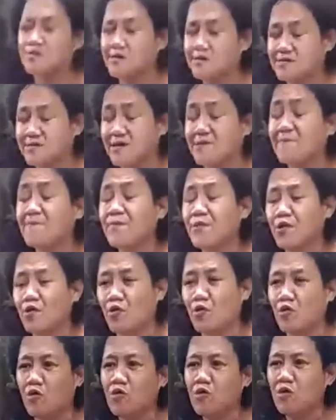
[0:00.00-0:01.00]

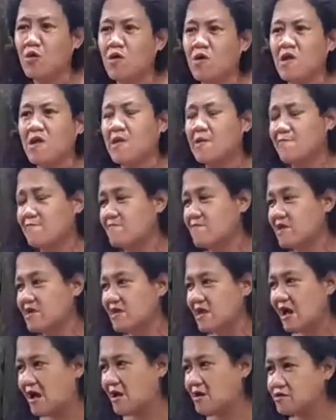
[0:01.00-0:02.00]
munisipyo mm-hmm.
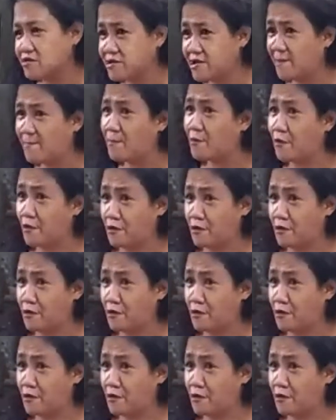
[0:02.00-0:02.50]
bilang job